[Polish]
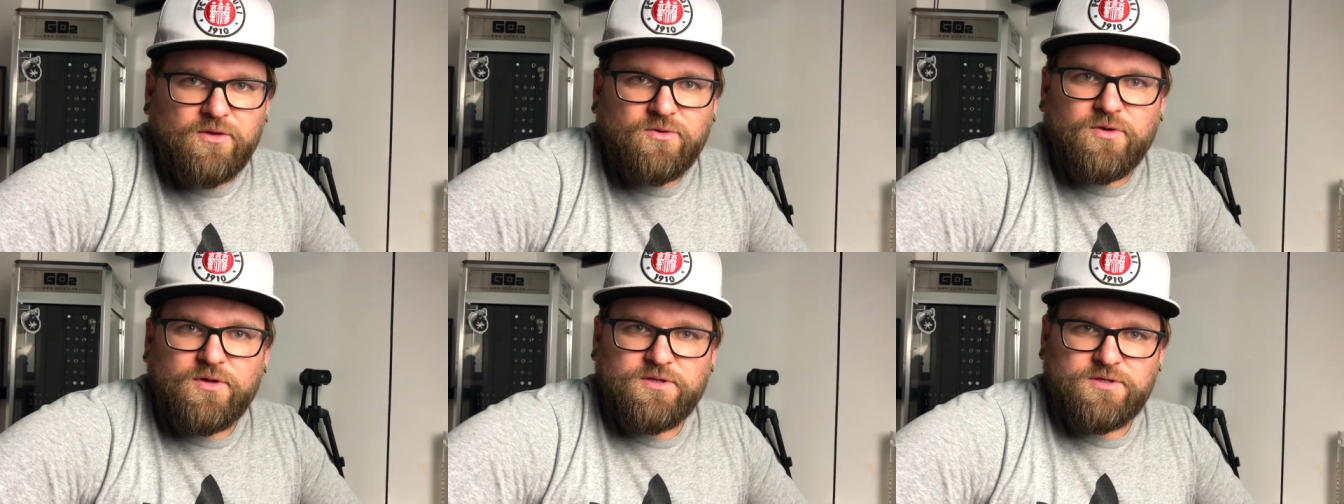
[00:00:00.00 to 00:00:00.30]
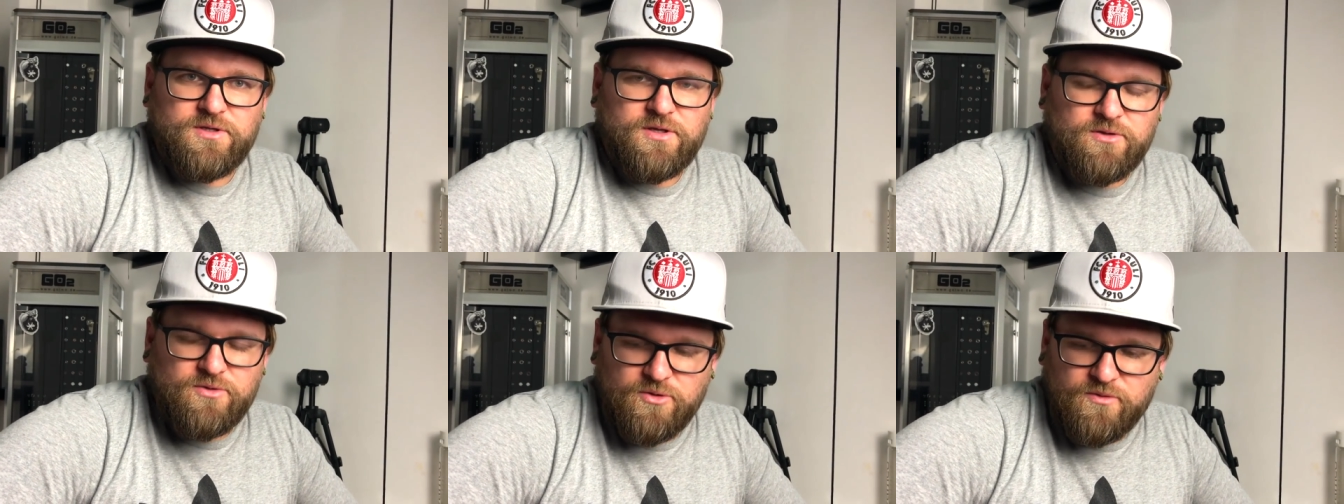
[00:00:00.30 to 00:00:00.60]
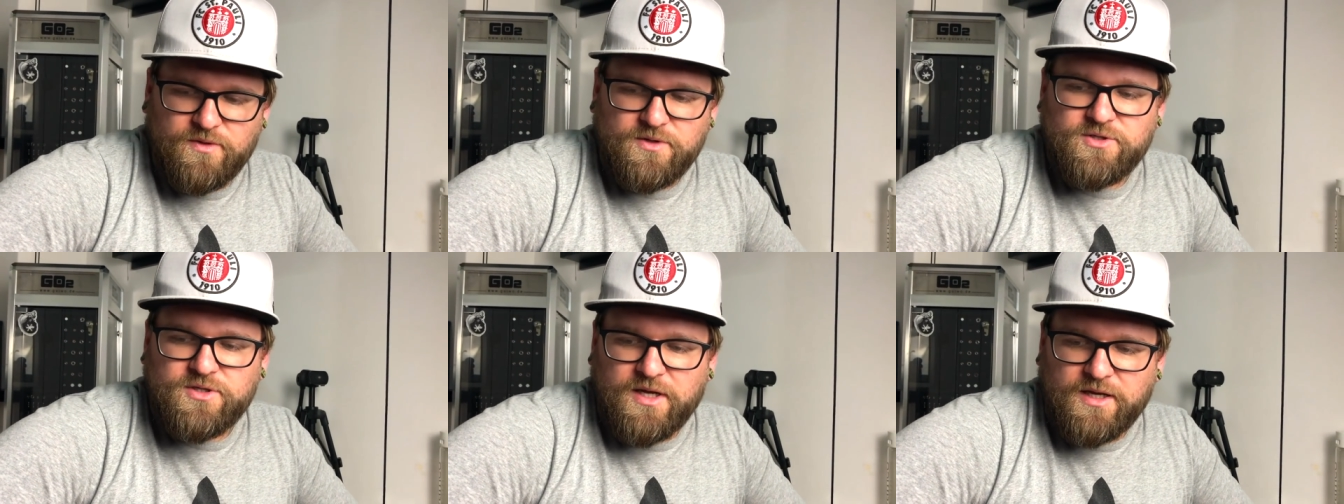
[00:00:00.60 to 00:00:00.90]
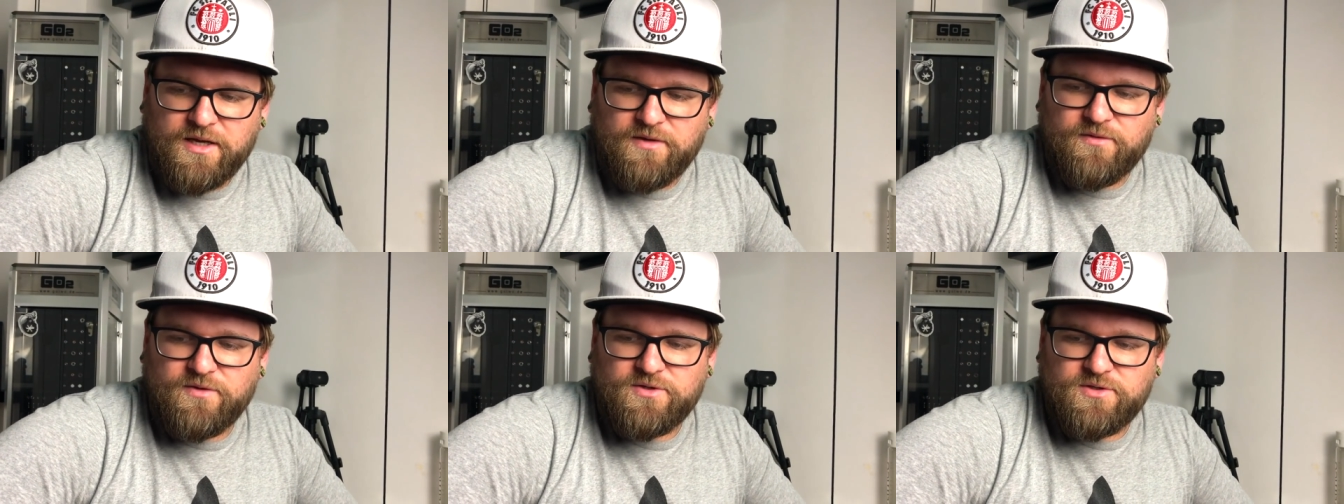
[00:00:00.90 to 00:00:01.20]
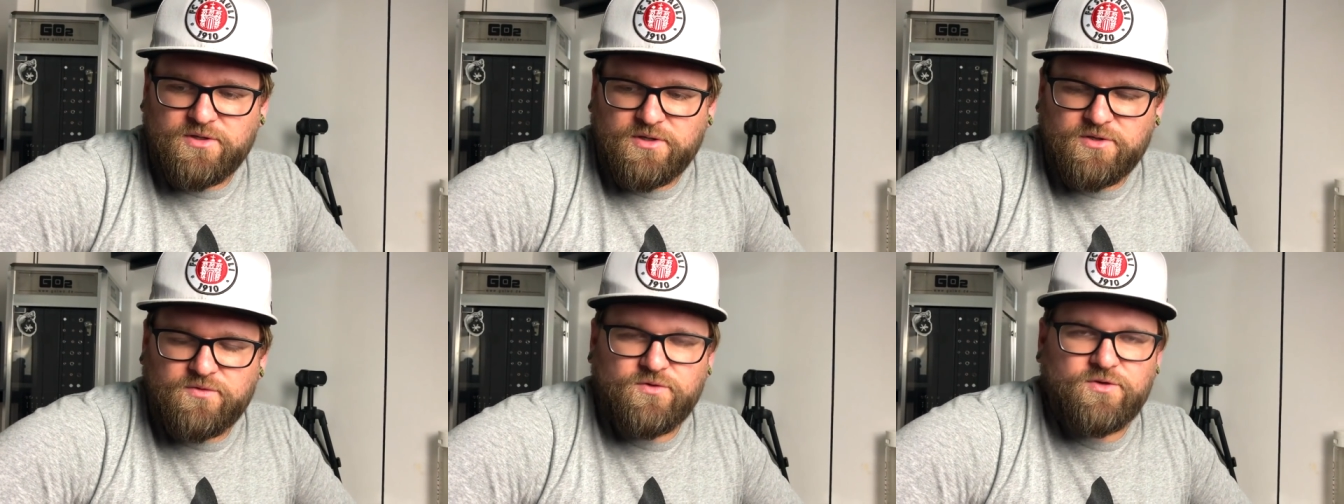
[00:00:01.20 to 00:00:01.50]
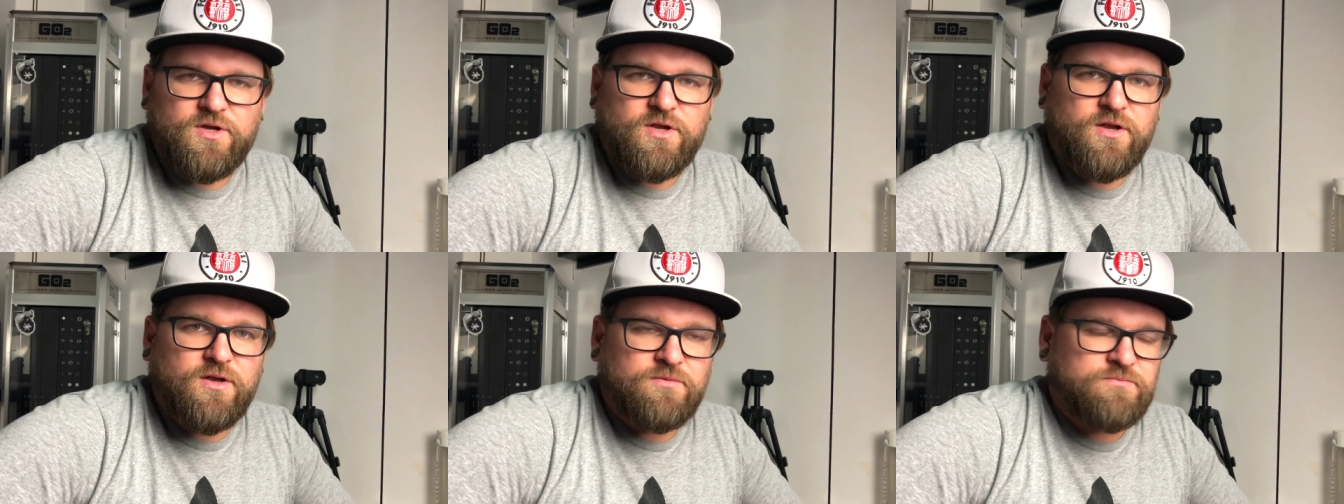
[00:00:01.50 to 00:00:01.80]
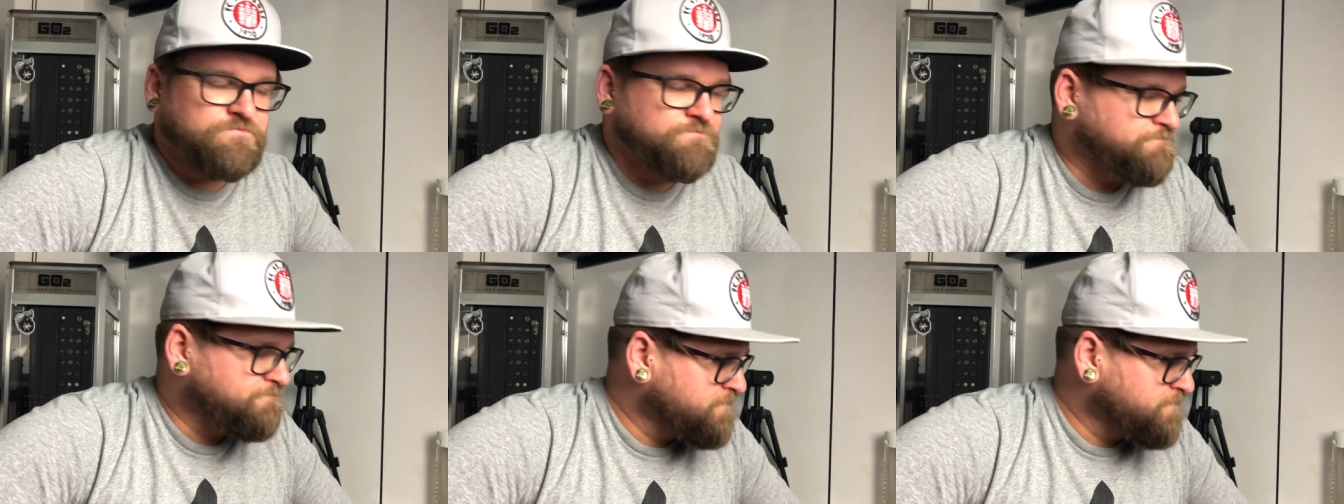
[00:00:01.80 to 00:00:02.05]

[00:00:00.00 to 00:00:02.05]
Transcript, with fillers: który chce tatuować takie właśnie ćwiczenia.